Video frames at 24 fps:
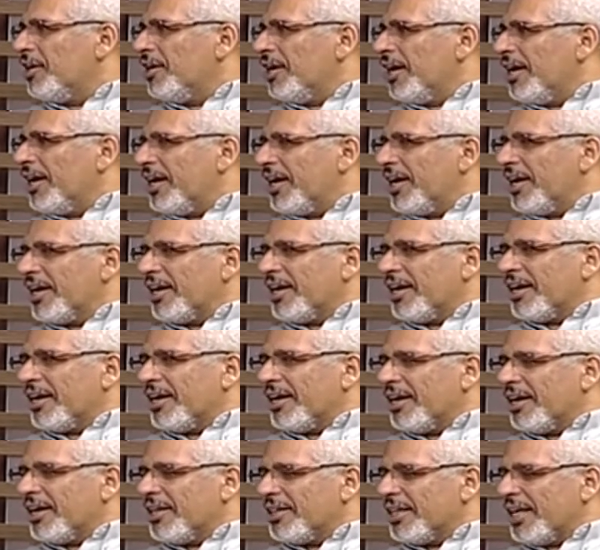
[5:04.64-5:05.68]

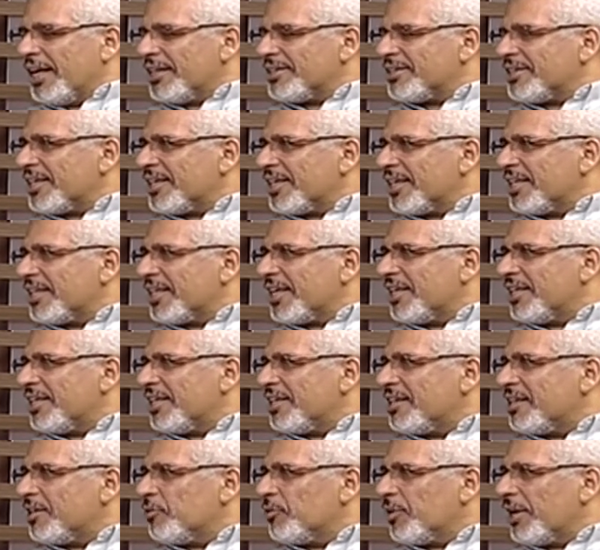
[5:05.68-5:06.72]
é, é, na Secretaria
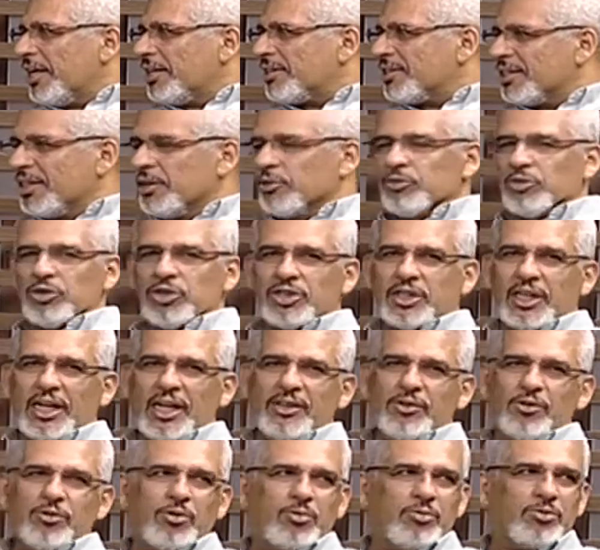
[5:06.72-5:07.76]
da Educação do
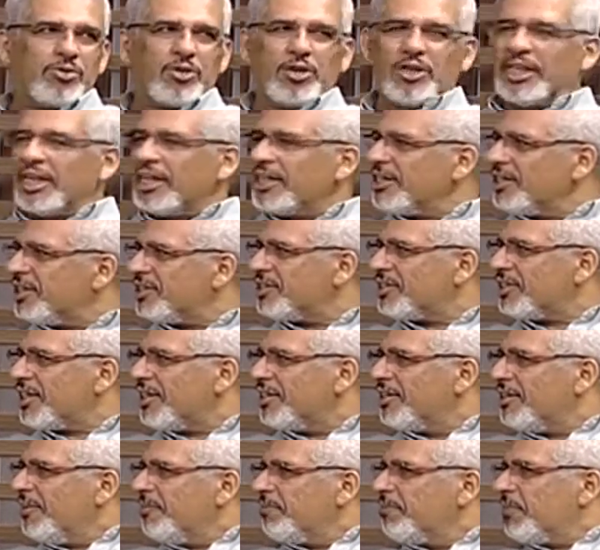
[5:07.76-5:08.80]
Estado como jornalista,
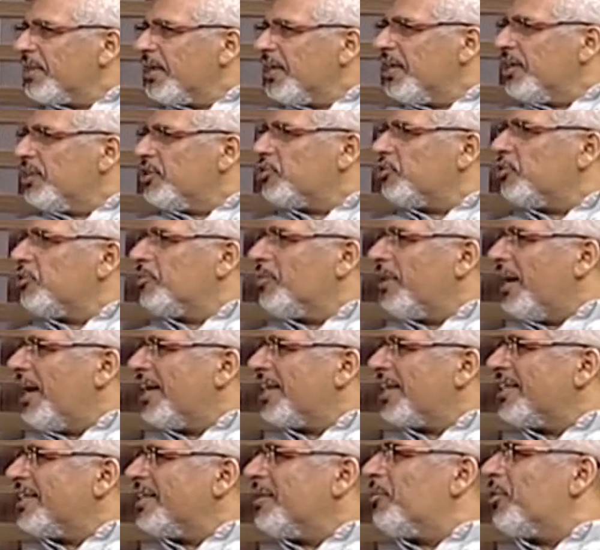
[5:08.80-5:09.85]
e
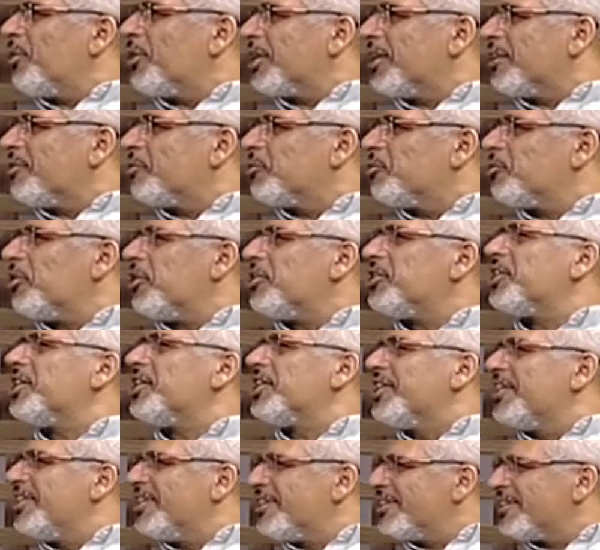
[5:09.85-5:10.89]
Silmara namorando Jorge
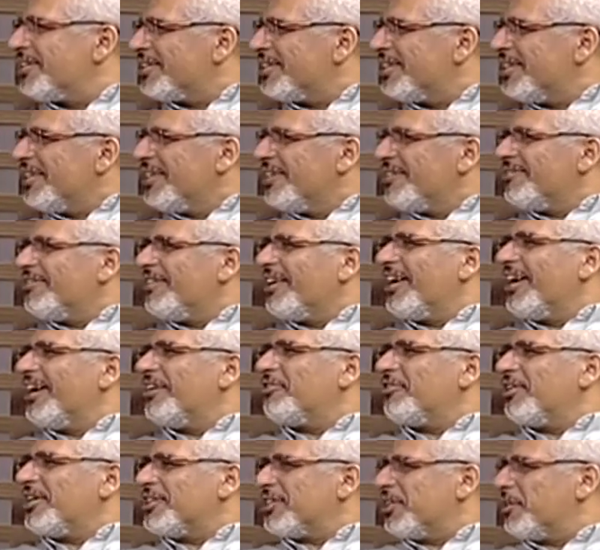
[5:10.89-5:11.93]
Lins, né,
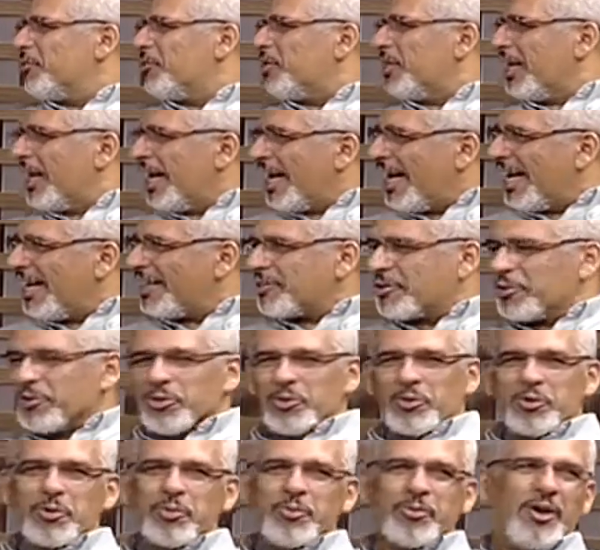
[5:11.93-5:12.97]
fazendo teatro no
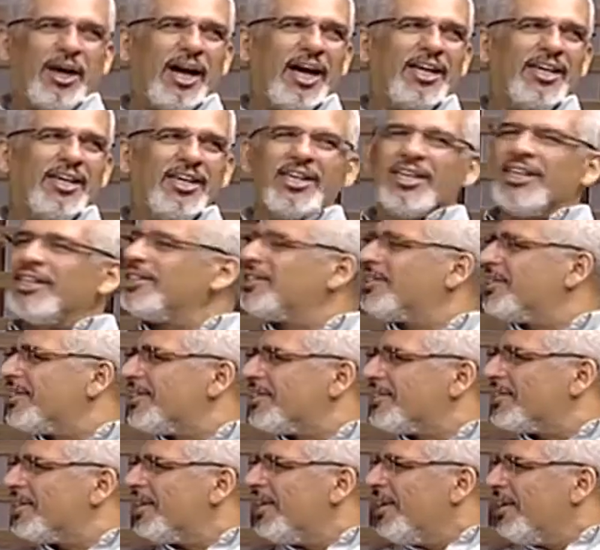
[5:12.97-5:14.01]
Grupo
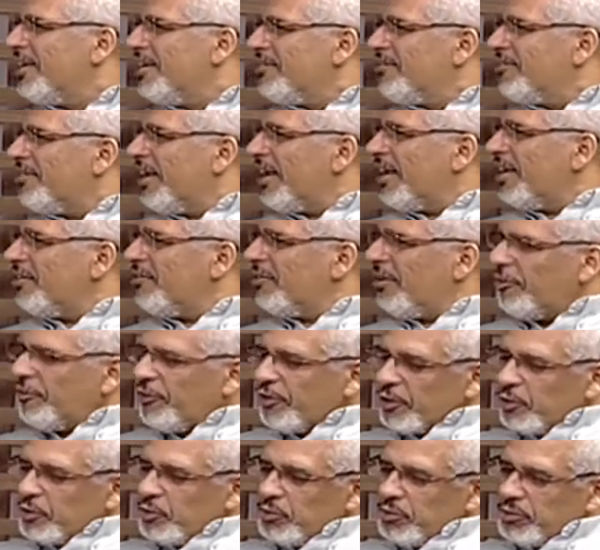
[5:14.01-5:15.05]
Raízes, né? E uma
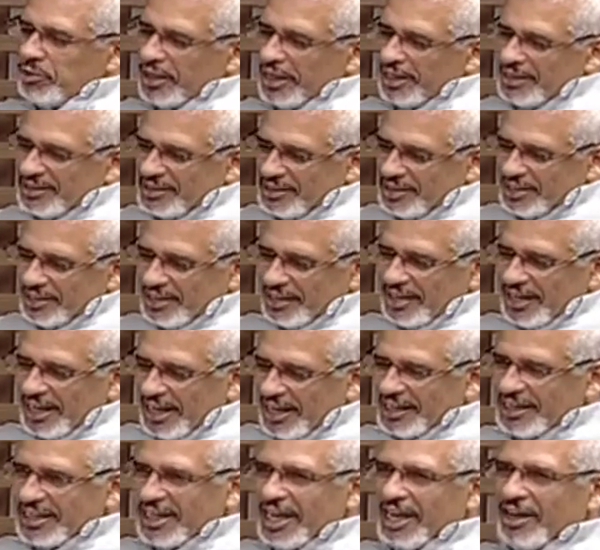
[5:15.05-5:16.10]
figura assim que
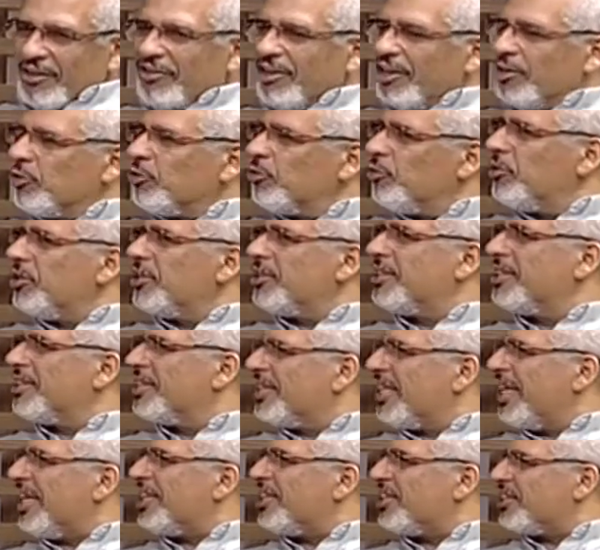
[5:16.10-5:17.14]
irradiava luz,
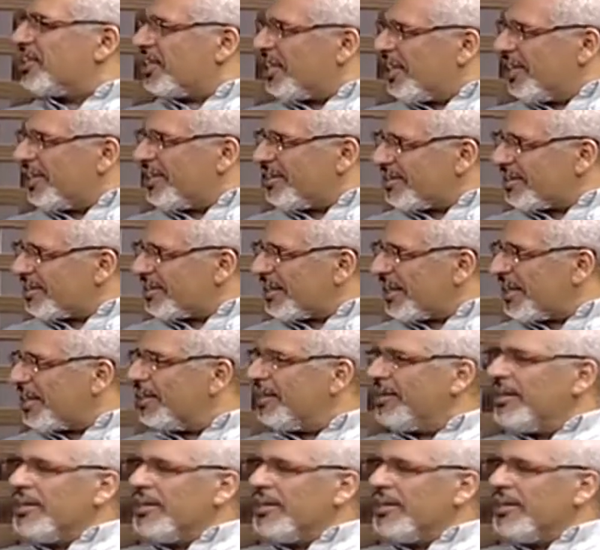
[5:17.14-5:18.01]
inteligência,